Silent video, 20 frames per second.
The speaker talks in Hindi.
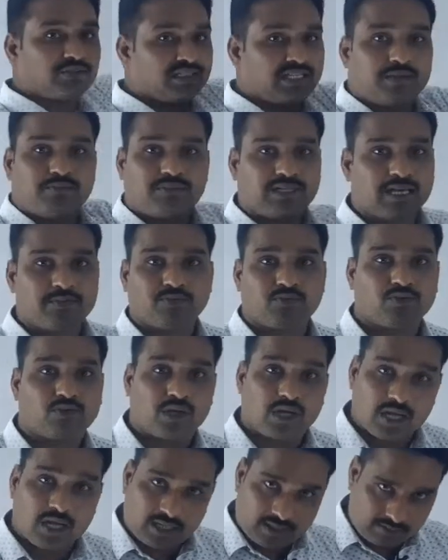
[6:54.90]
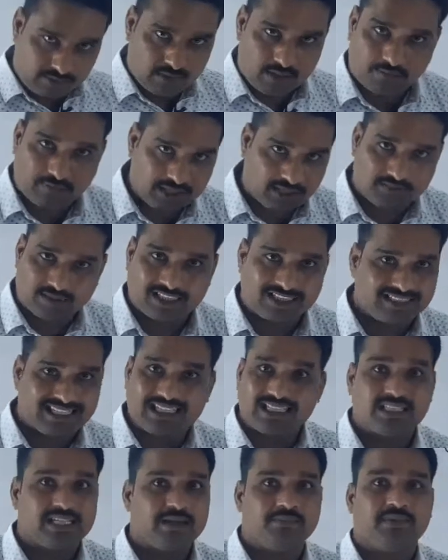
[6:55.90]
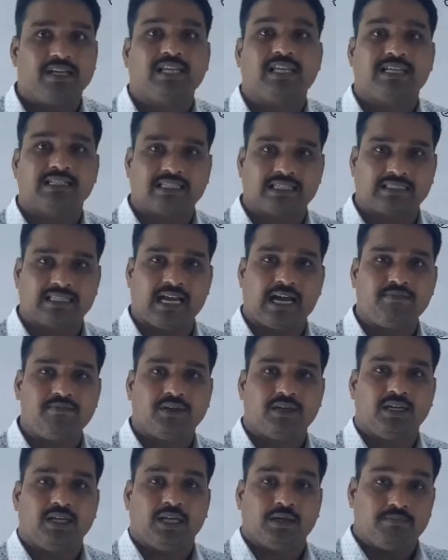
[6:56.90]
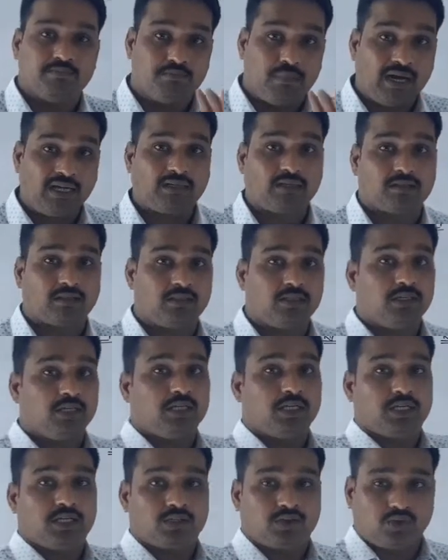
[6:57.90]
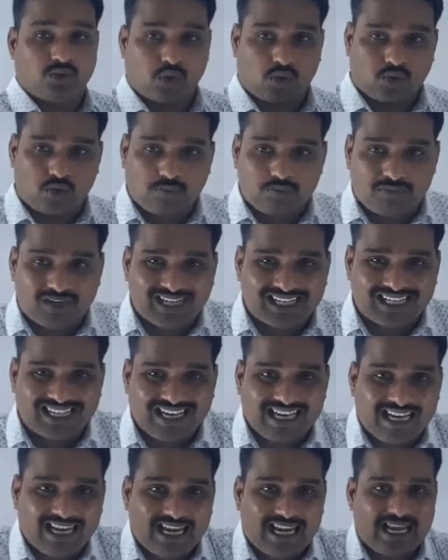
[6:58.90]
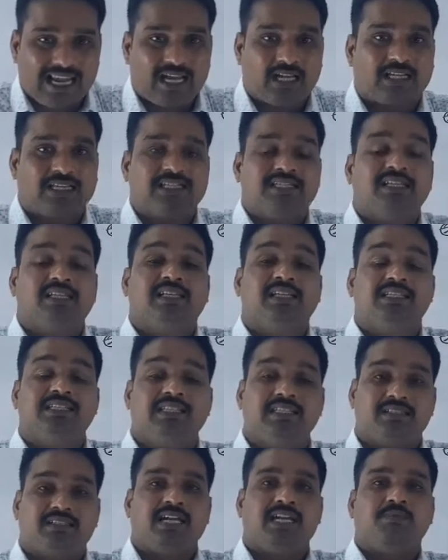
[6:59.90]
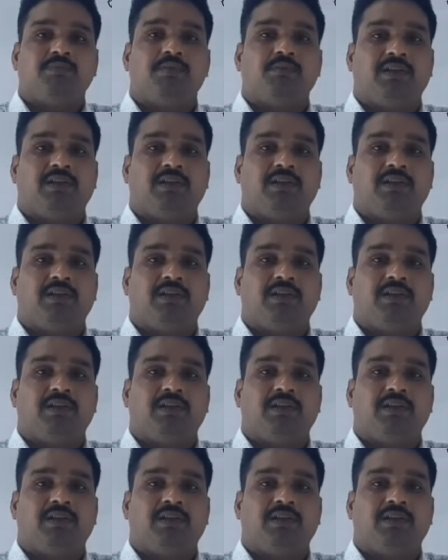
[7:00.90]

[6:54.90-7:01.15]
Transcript: तो सेम टाइम मतलब डिस्टेंस सेम नहीं कह सकते आप बट दोनों मिल रहे हैं एक किसी न किसी इंस्टेंट पे